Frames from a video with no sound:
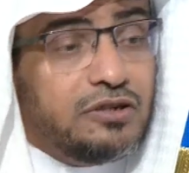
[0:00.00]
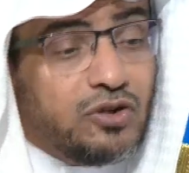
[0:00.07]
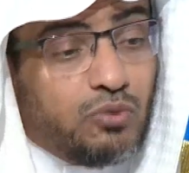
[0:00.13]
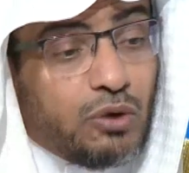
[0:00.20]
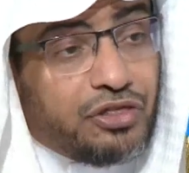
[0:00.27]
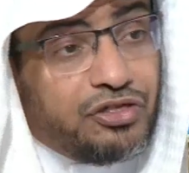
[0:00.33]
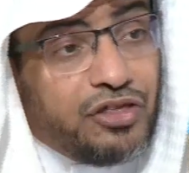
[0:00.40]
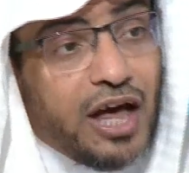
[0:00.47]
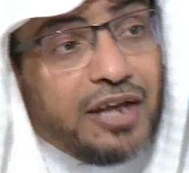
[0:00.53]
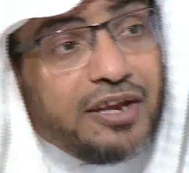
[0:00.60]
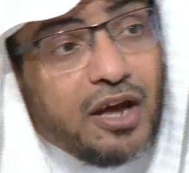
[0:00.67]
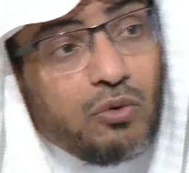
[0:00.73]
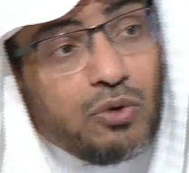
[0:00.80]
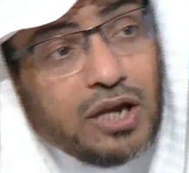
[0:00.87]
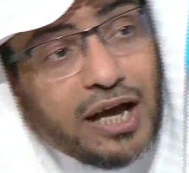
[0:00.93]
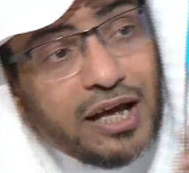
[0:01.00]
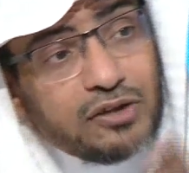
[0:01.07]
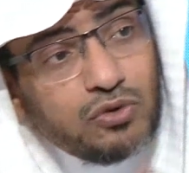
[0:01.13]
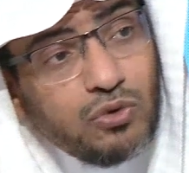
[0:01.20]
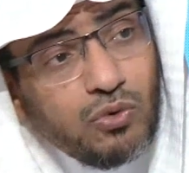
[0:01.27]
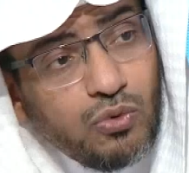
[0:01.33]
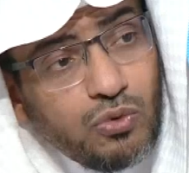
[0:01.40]
والثانيه ولايه
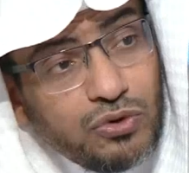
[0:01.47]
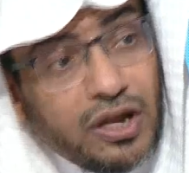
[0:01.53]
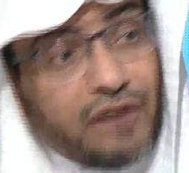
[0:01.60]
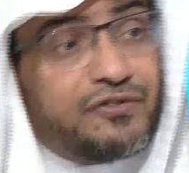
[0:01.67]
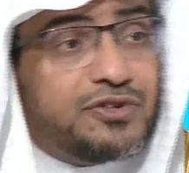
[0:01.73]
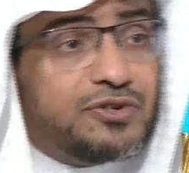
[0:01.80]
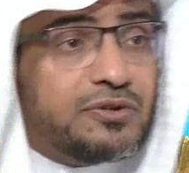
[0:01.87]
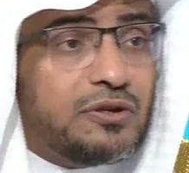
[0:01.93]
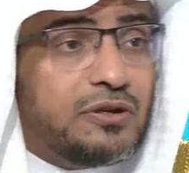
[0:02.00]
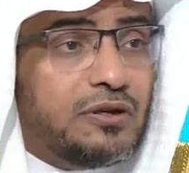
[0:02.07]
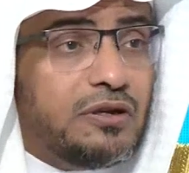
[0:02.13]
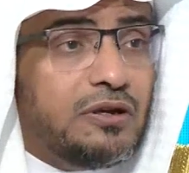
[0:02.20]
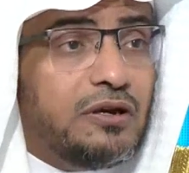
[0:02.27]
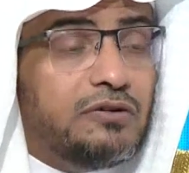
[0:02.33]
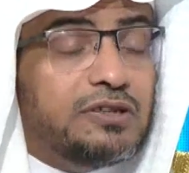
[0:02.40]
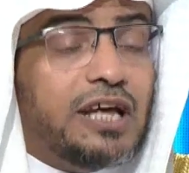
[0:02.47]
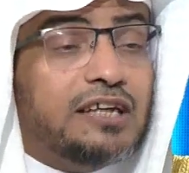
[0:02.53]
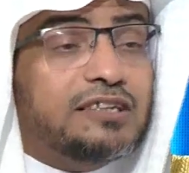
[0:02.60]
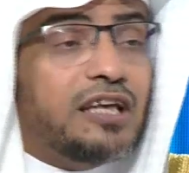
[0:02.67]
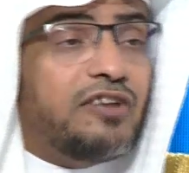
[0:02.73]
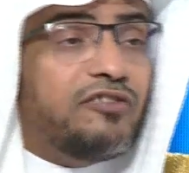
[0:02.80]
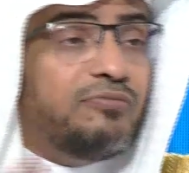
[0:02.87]
نفس
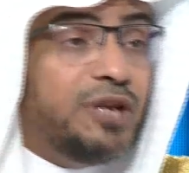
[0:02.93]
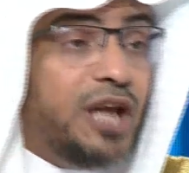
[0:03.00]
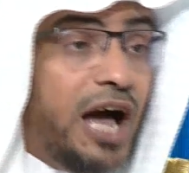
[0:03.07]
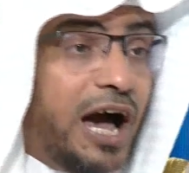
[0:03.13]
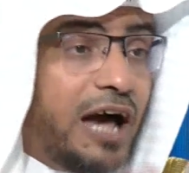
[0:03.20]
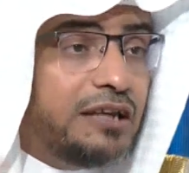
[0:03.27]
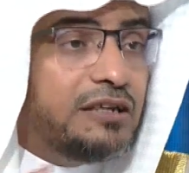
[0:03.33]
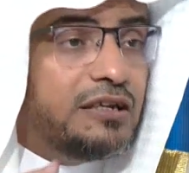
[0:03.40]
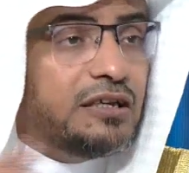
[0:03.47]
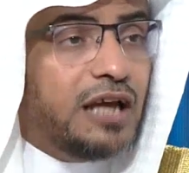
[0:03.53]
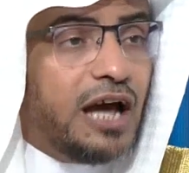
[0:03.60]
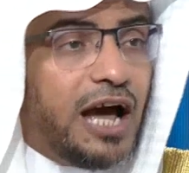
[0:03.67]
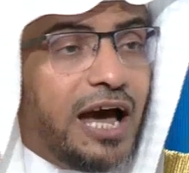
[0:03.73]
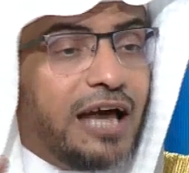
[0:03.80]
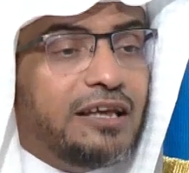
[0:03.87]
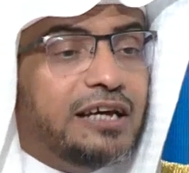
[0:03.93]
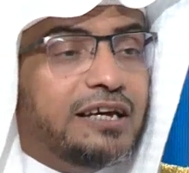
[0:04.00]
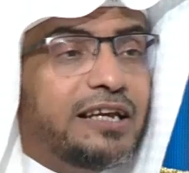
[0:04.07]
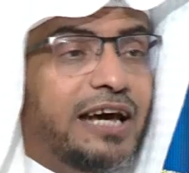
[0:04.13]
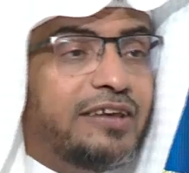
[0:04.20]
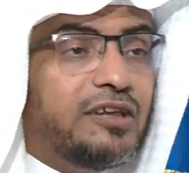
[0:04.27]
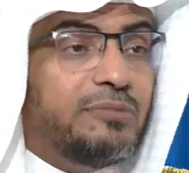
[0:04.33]
وتختلف من حال الى حال
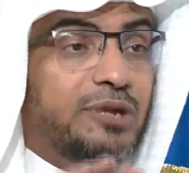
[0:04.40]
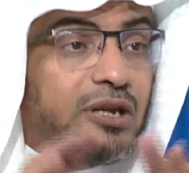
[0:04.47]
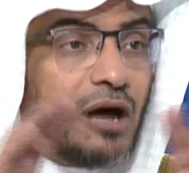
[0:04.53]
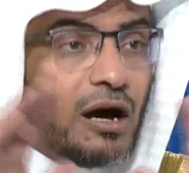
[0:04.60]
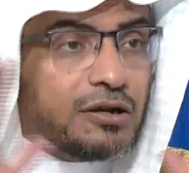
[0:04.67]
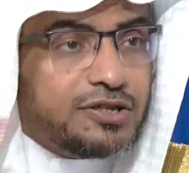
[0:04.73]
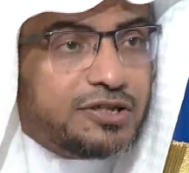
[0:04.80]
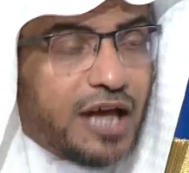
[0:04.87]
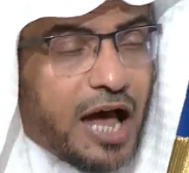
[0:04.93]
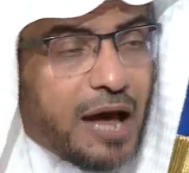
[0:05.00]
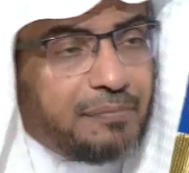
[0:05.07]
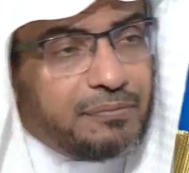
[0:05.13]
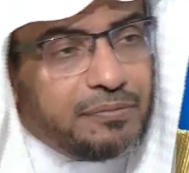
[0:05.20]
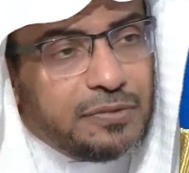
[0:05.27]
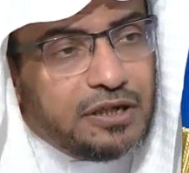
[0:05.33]
لكن هذا من اقسام